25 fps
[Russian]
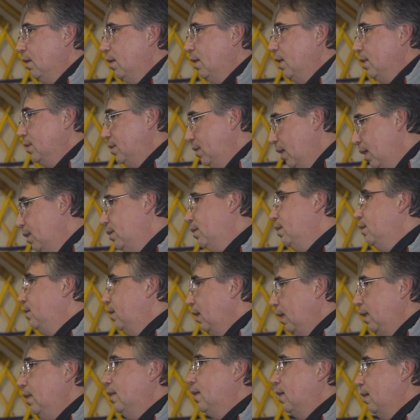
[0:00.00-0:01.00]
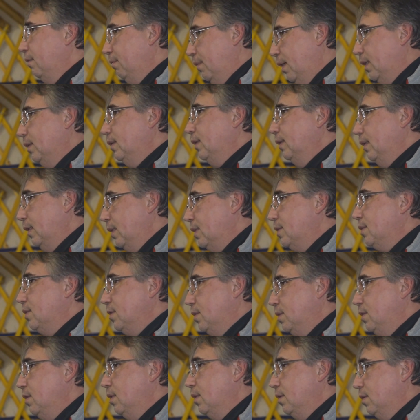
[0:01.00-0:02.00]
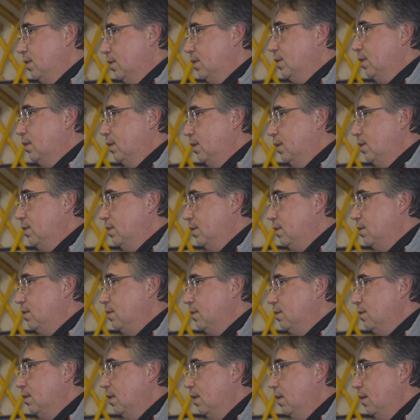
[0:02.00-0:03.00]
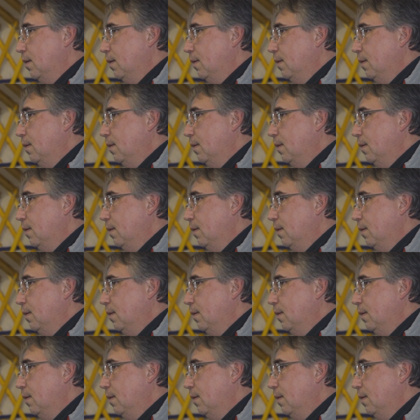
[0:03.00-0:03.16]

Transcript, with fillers: Хотя это далековато для Сесерти, согласитесь.